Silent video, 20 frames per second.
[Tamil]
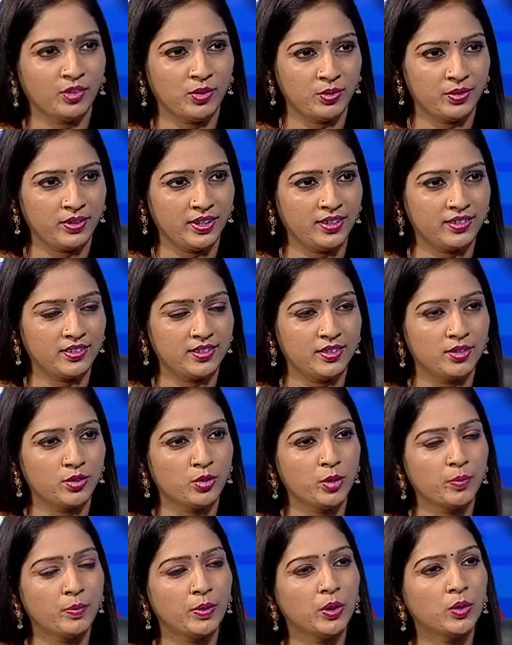ஓகே சார் ஸோ
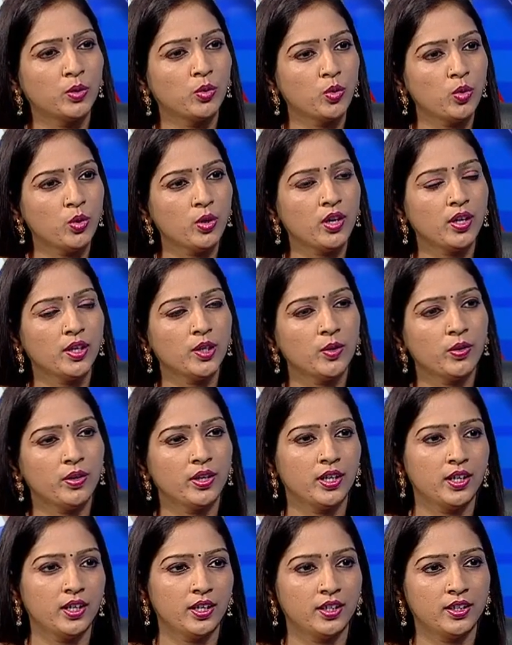இப்போ க்ரூட் ஆயிலோட
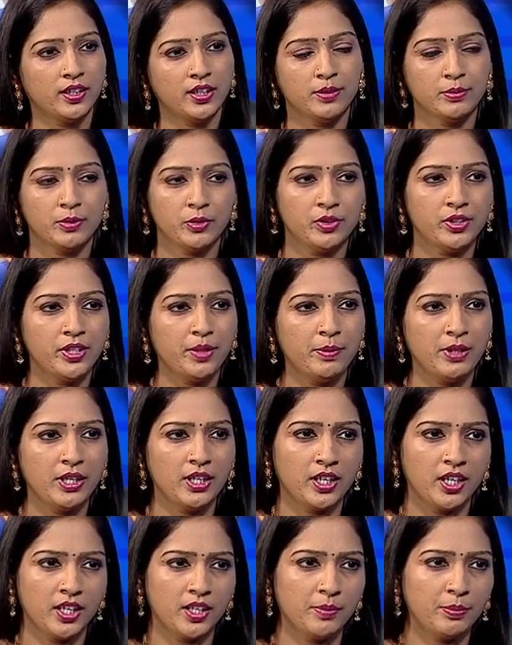நிலைமை வந்து எப்படி
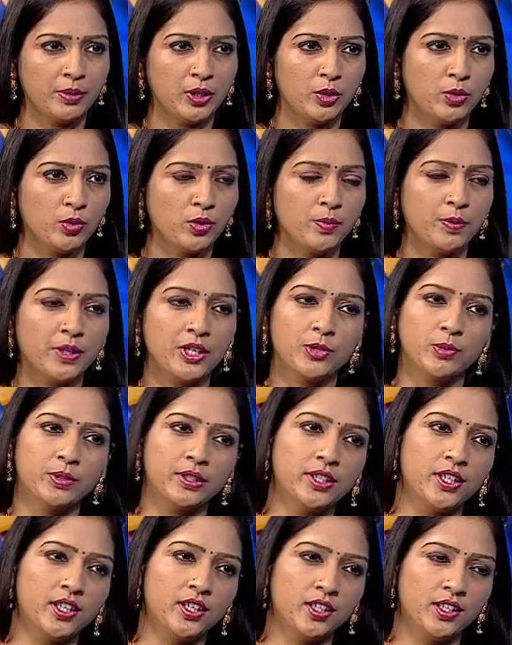இருக்கு ஏன்னா பெட்ரோல் ப்ரைஸ்
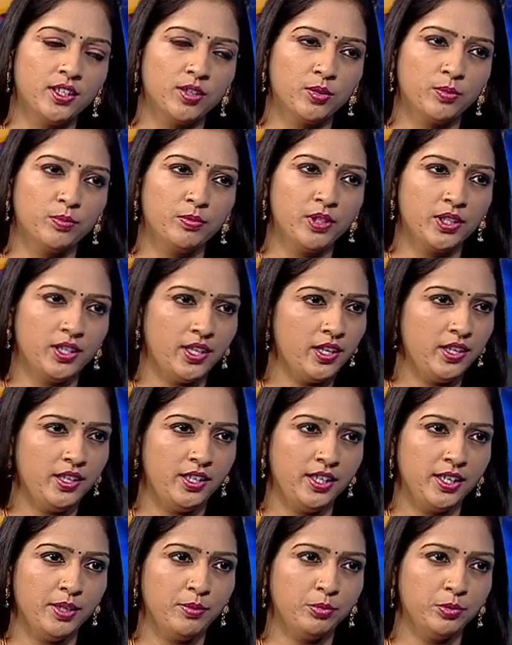பார்த்தீங்கன்னா ரொம்ப
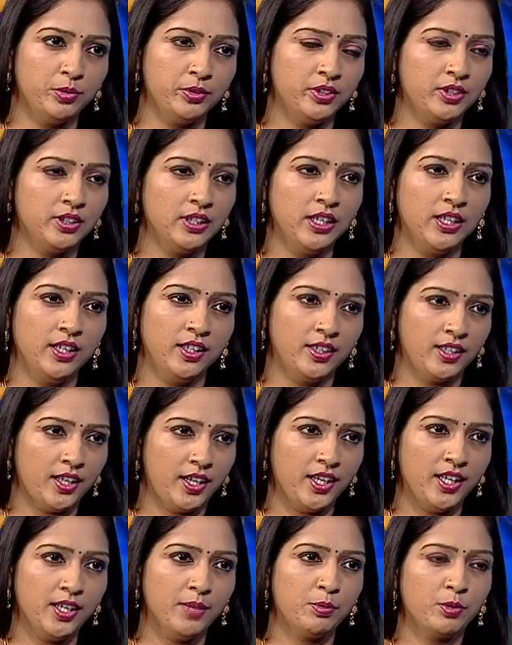ஏறிக்கிட்டே போகுது
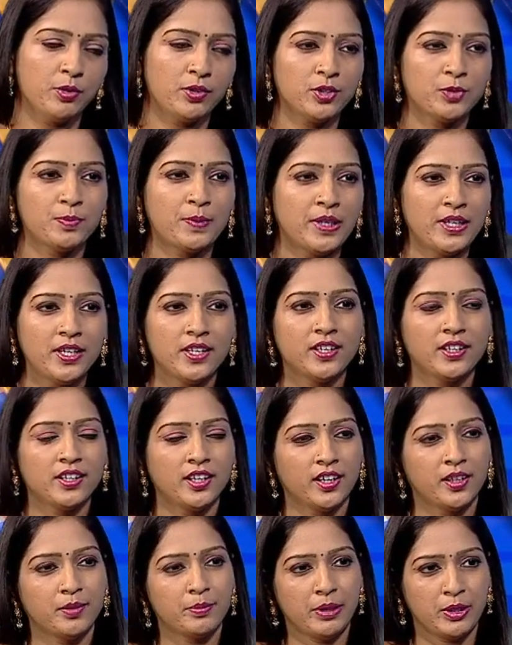நிறைய ப்ரொட்டஸ்ட் பண்ணிட்டு
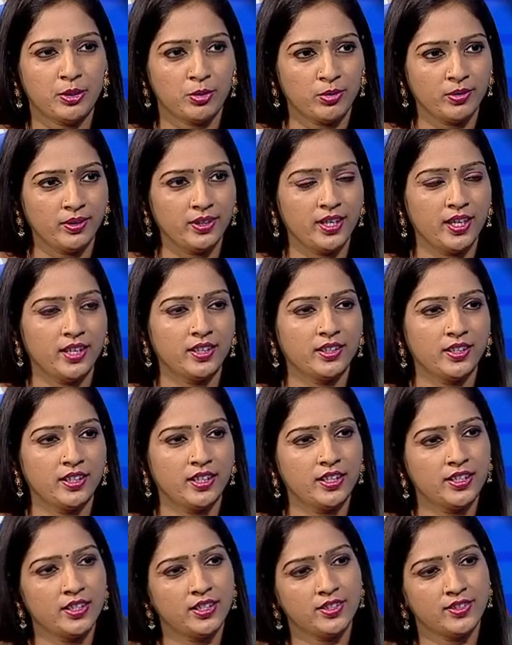இருக்காங்க பெட்ரோலை
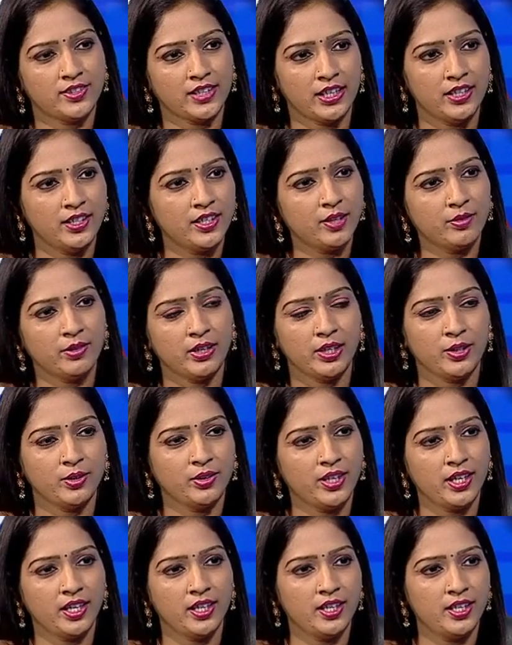இறக்குங்கன்ட்டு சிலிண்டர் விலையும்
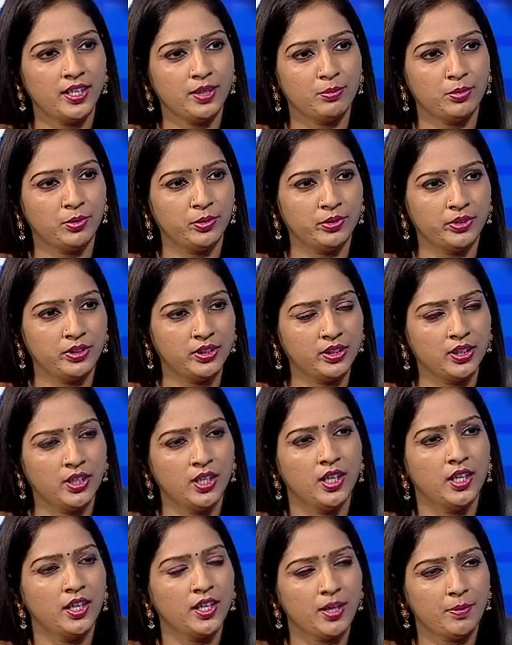ஏறிக்கிட்டே போகுது
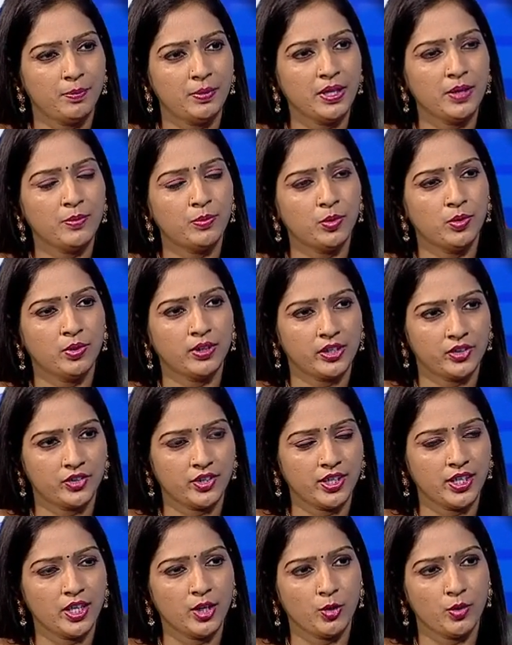எப்படி இப்போ
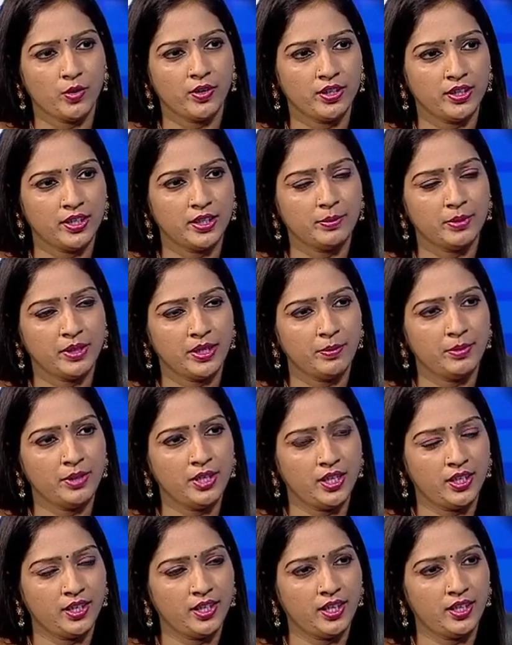கச்சா எண்ணெயோட நிலைமை எப்படி
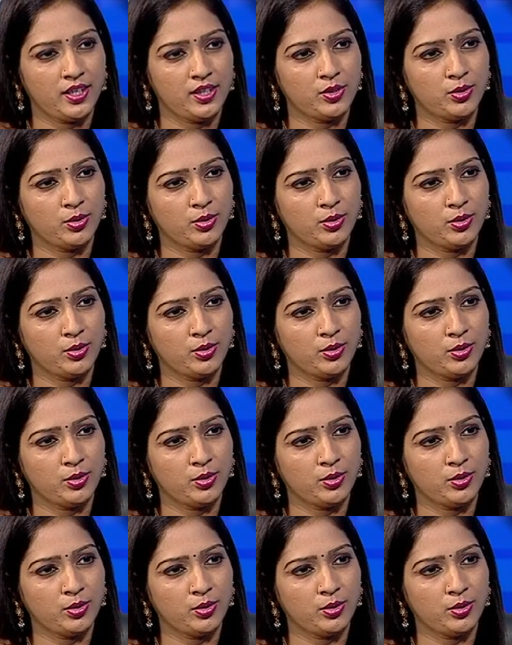இருக்கு என்னன்னு